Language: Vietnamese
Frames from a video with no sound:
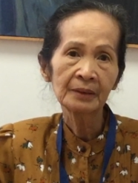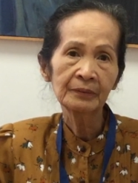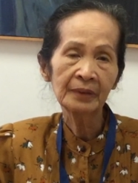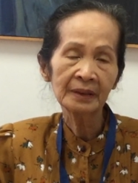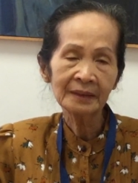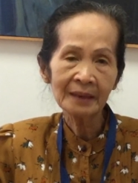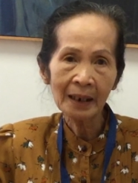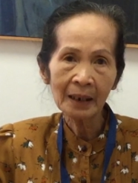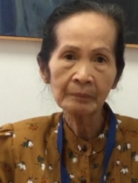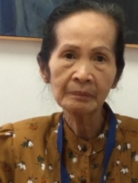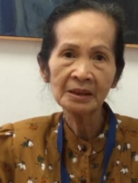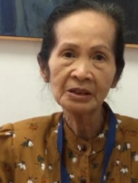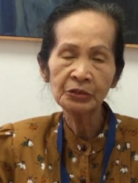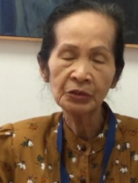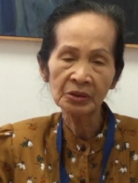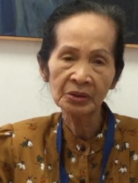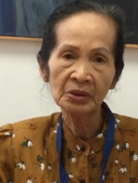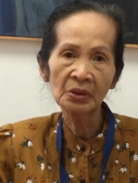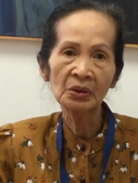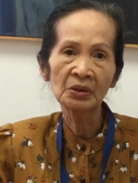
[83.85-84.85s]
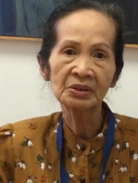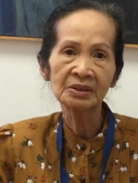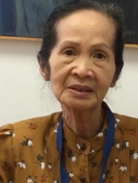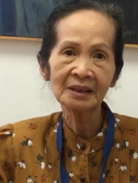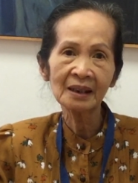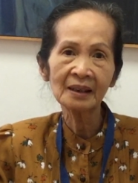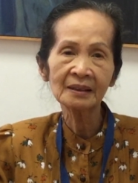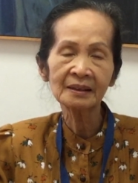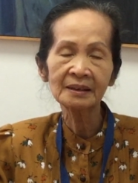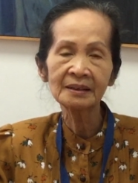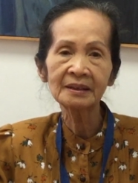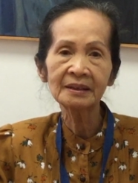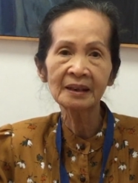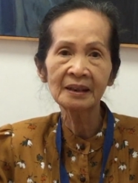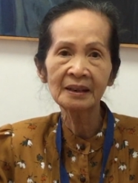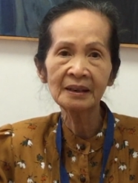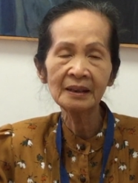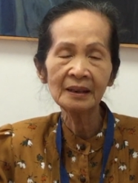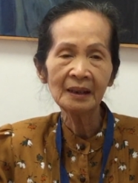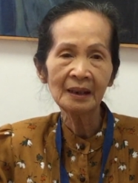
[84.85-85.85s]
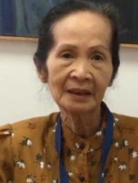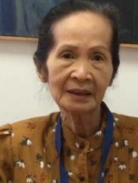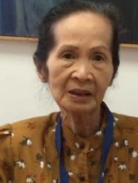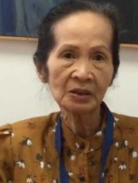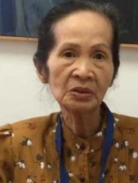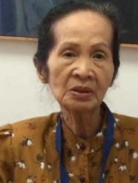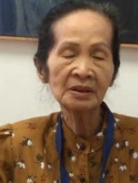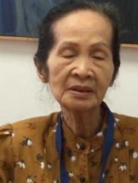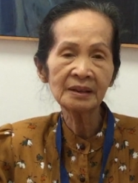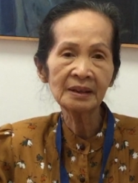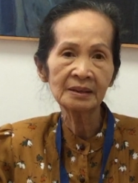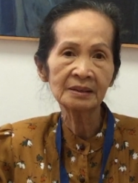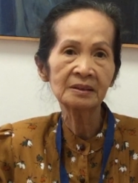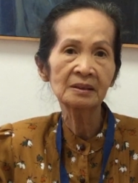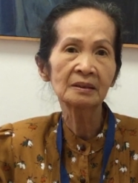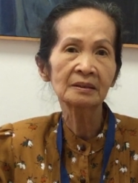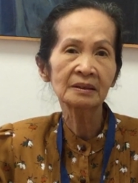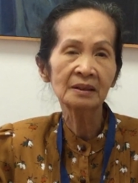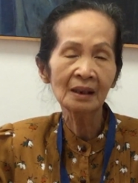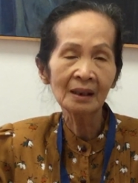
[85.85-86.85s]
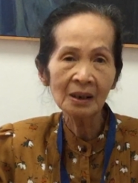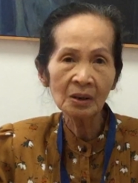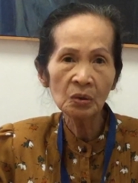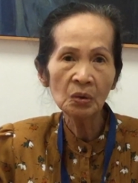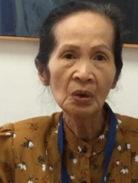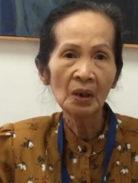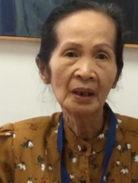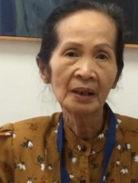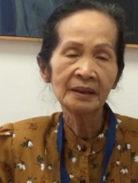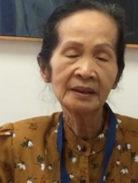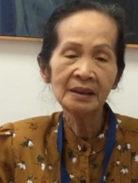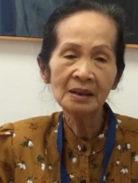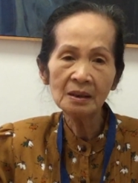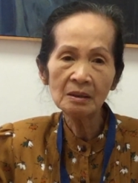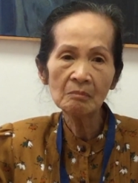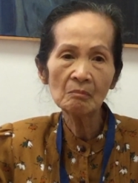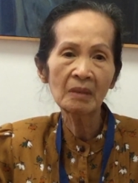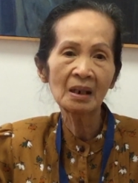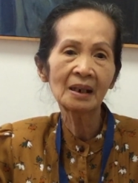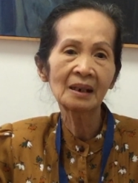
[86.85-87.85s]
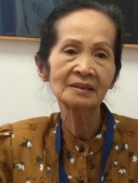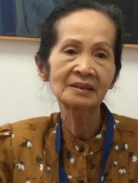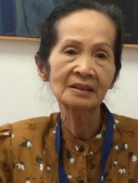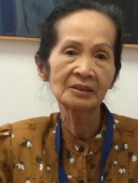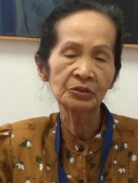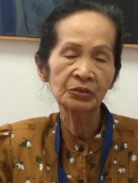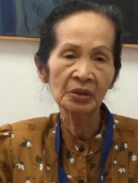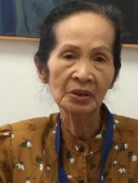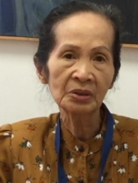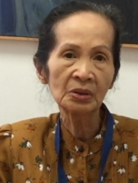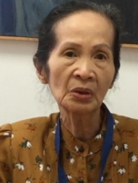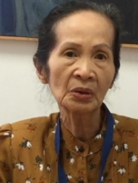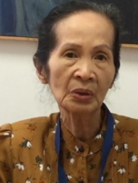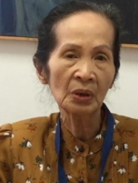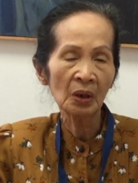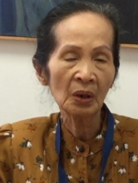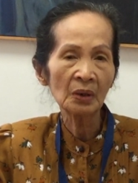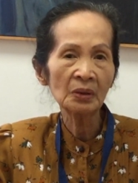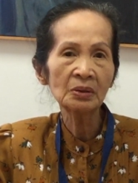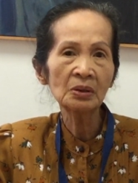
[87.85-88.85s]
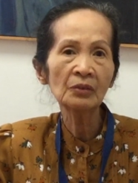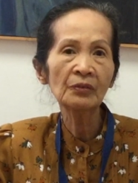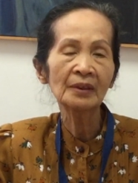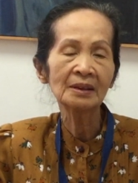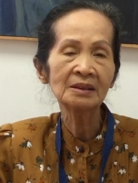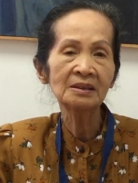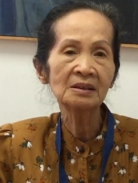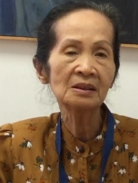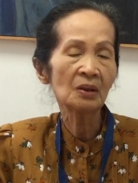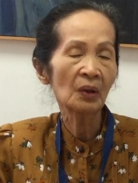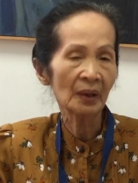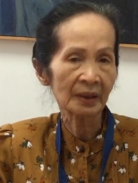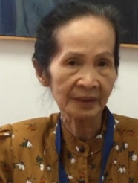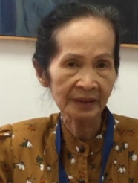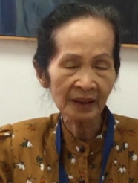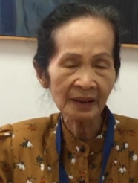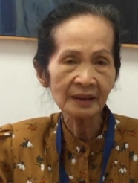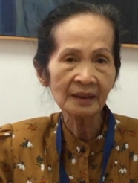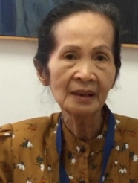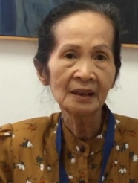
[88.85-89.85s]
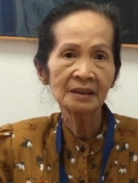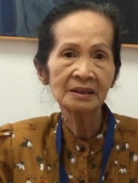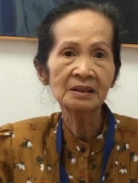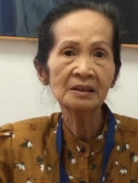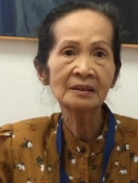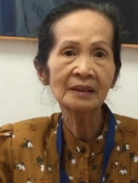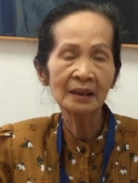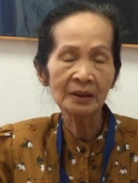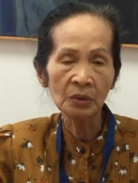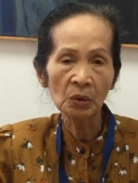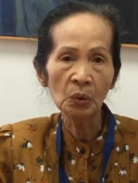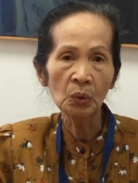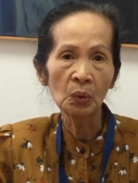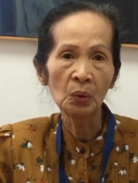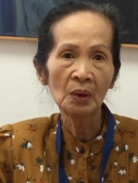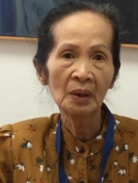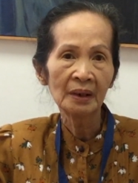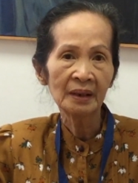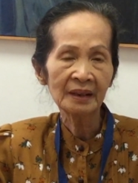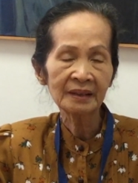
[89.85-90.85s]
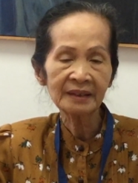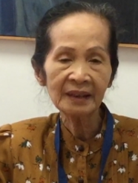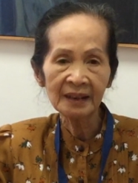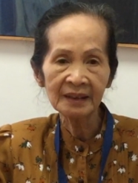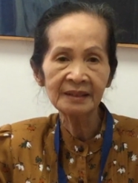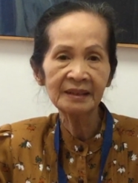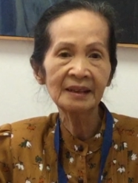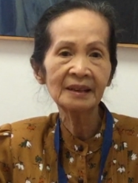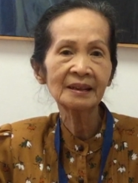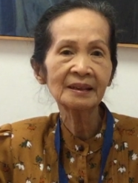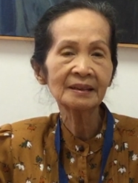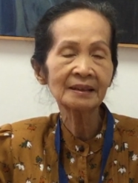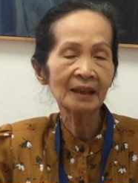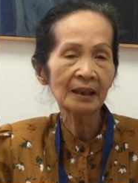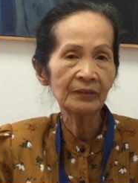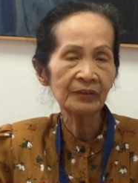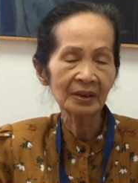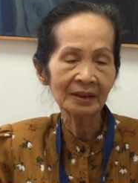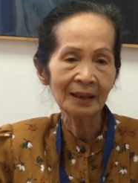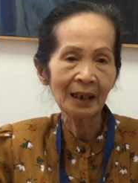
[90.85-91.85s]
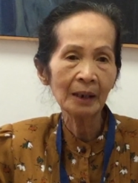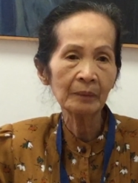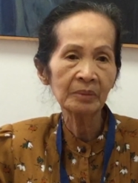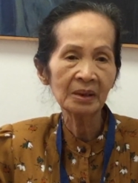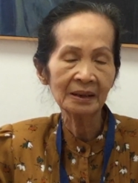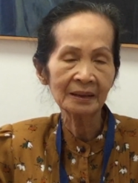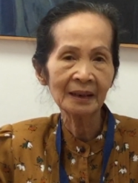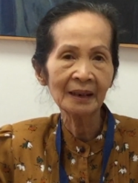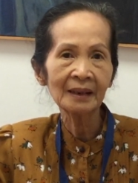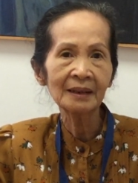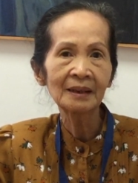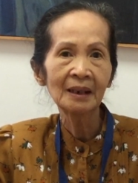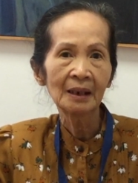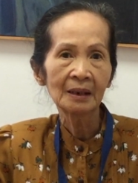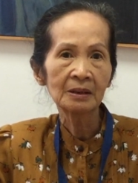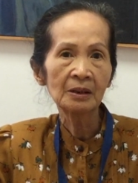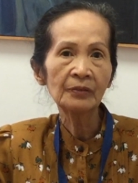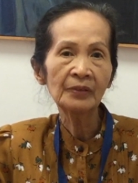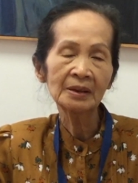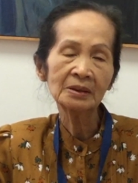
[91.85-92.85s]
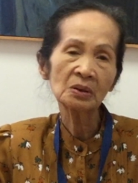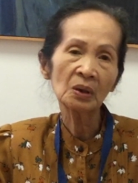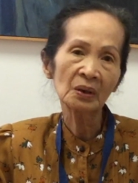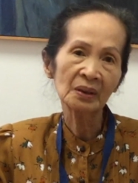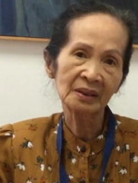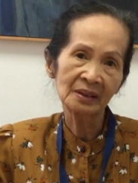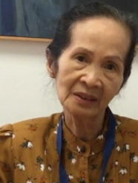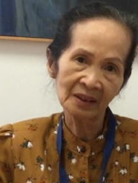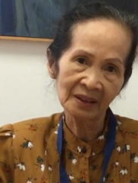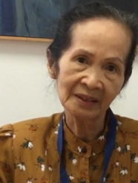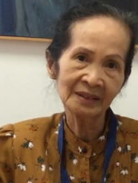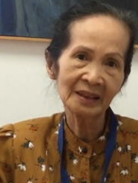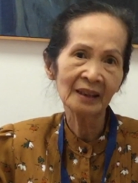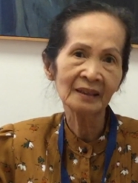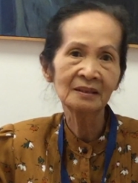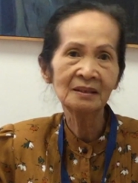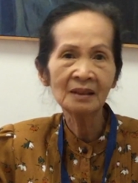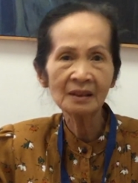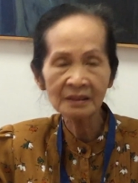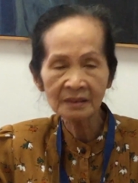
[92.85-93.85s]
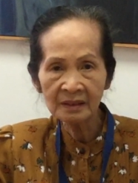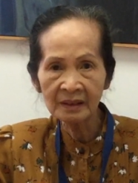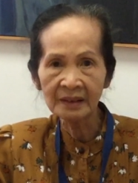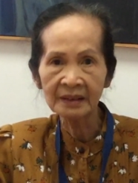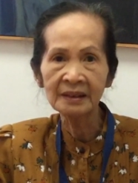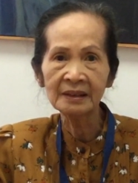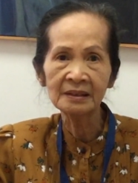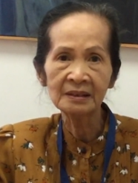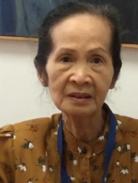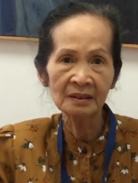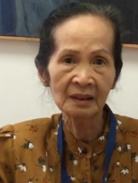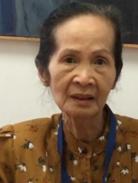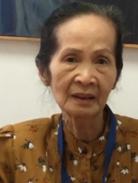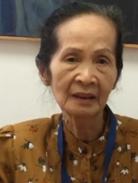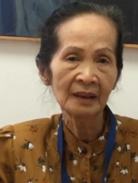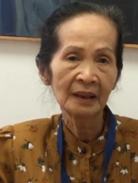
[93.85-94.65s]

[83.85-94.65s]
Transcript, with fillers: Việt Nam đã chuyển đổi sang kinh tế theo hướng thị trường từ lâu nhưng mà sự chuyển đổi đó nó vẫn chưa hoàn tất, chưa đầy đủ. Hành thể chế kinh tế Việt Nam hiện nay nó vẫn còn nửa nhà nước, nửa thị trường.